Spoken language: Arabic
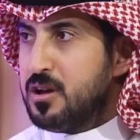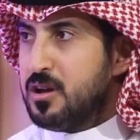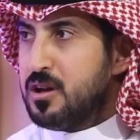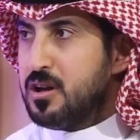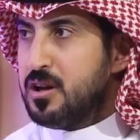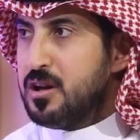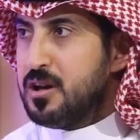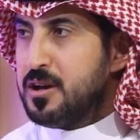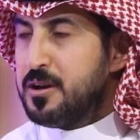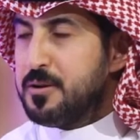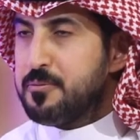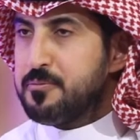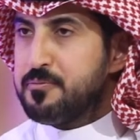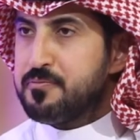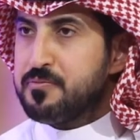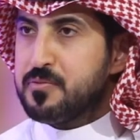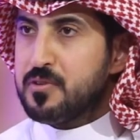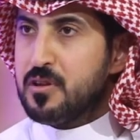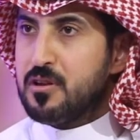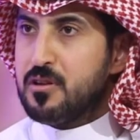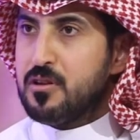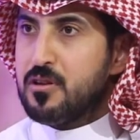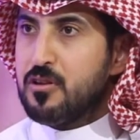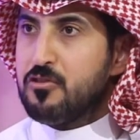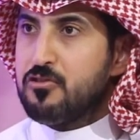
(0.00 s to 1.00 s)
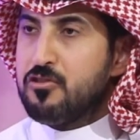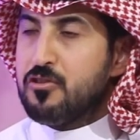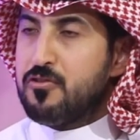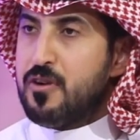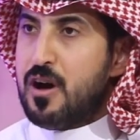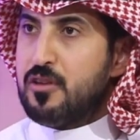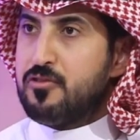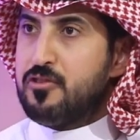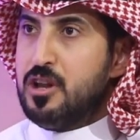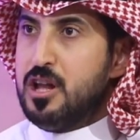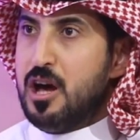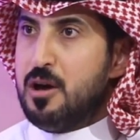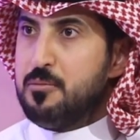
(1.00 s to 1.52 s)
آه،
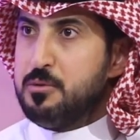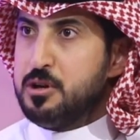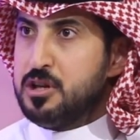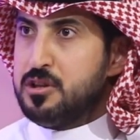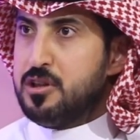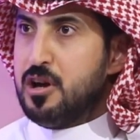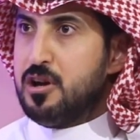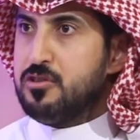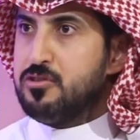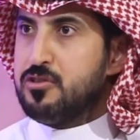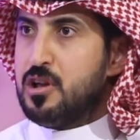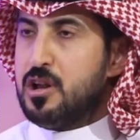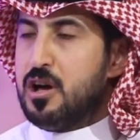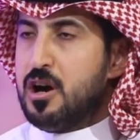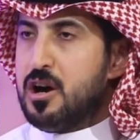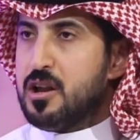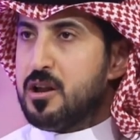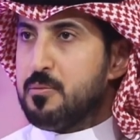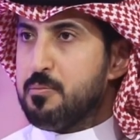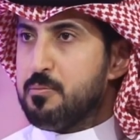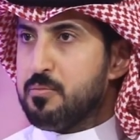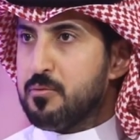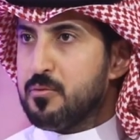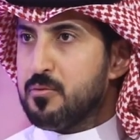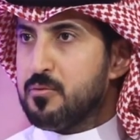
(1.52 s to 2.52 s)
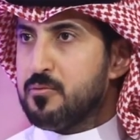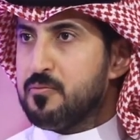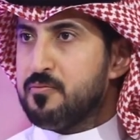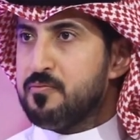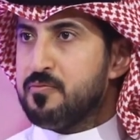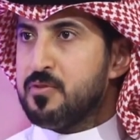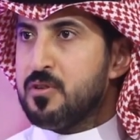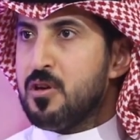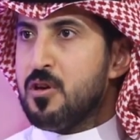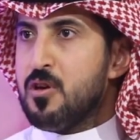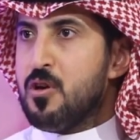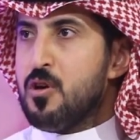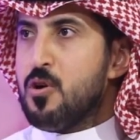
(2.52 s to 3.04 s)
الصفات الحميده عند العرب
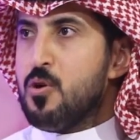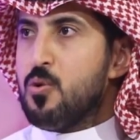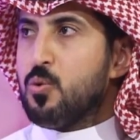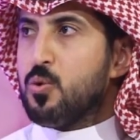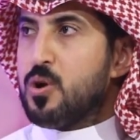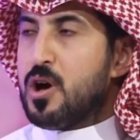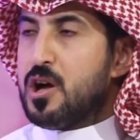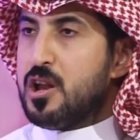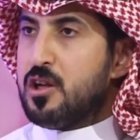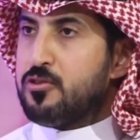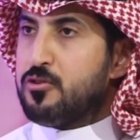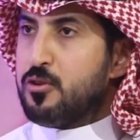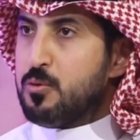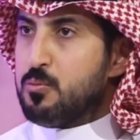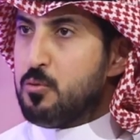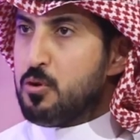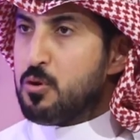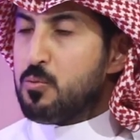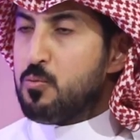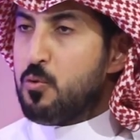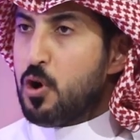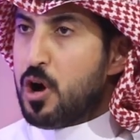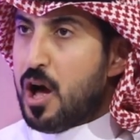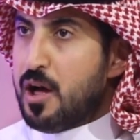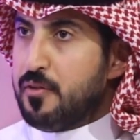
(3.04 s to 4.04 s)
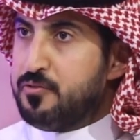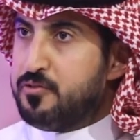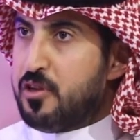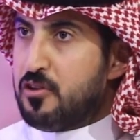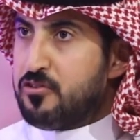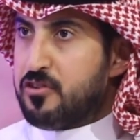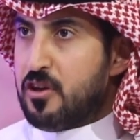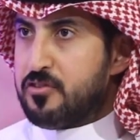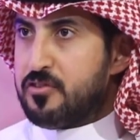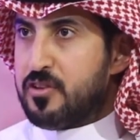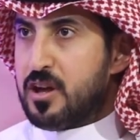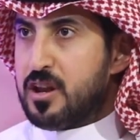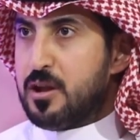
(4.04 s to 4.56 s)
كانت امور
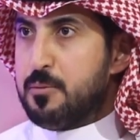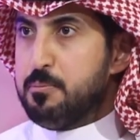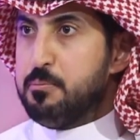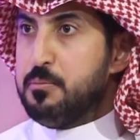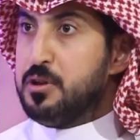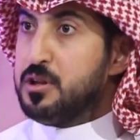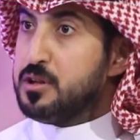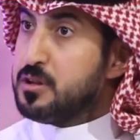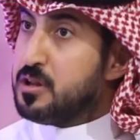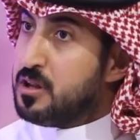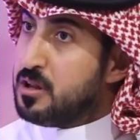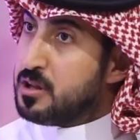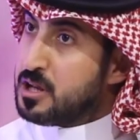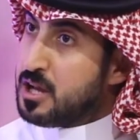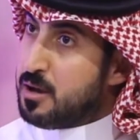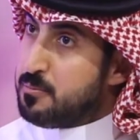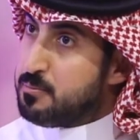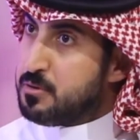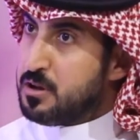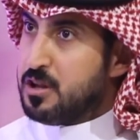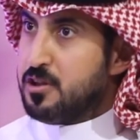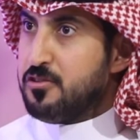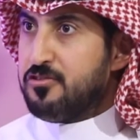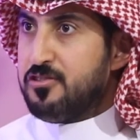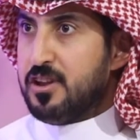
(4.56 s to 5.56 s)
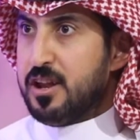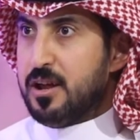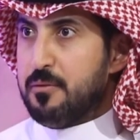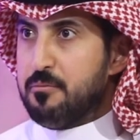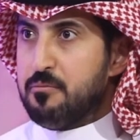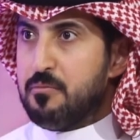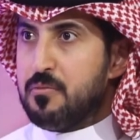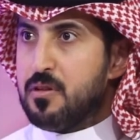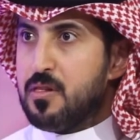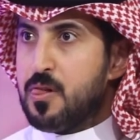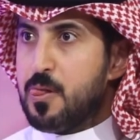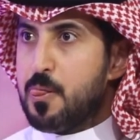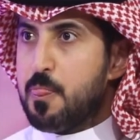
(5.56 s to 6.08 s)
مقدسه ترى من قبل الاسلام
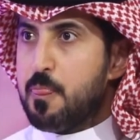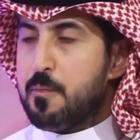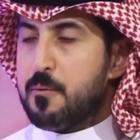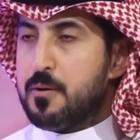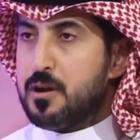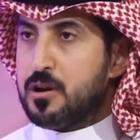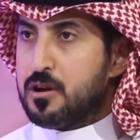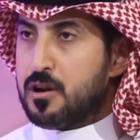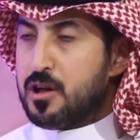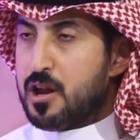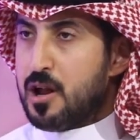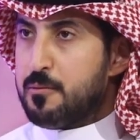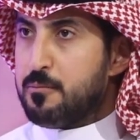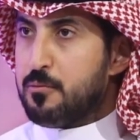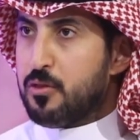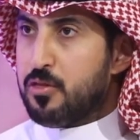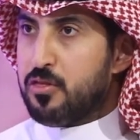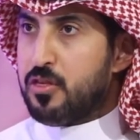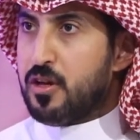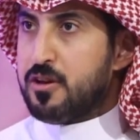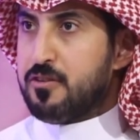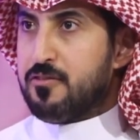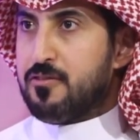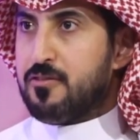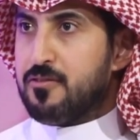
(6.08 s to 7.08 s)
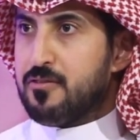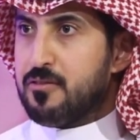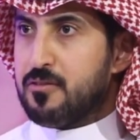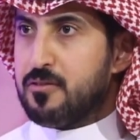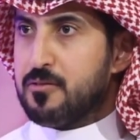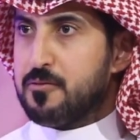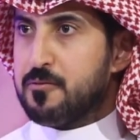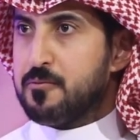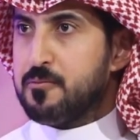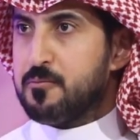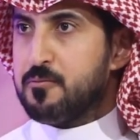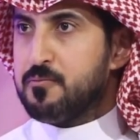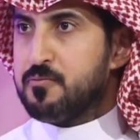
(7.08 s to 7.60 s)
اكرام الضيف
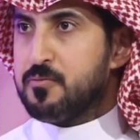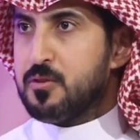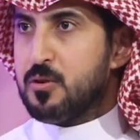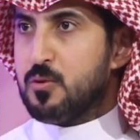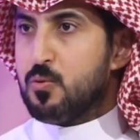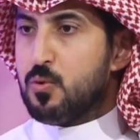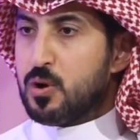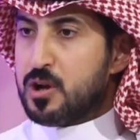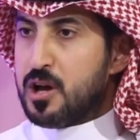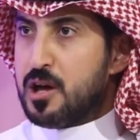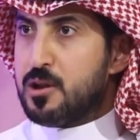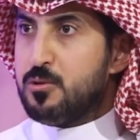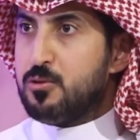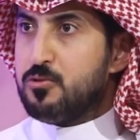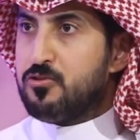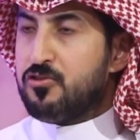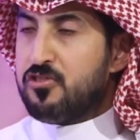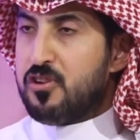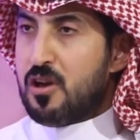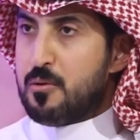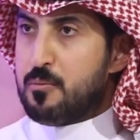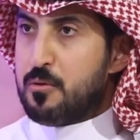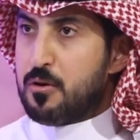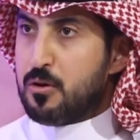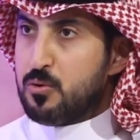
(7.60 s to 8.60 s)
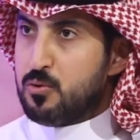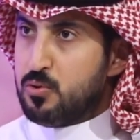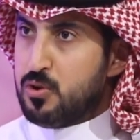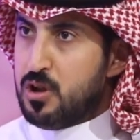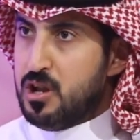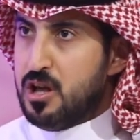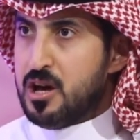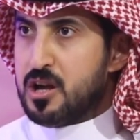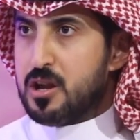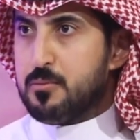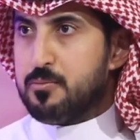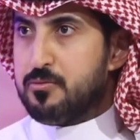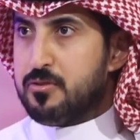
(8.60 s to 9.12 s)
وكانوا يتسابقون
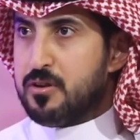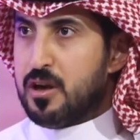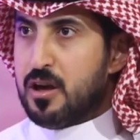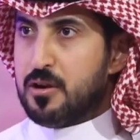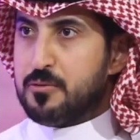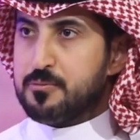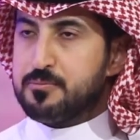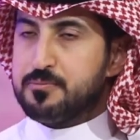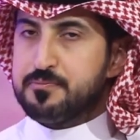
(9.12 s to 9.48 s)
العرب فيها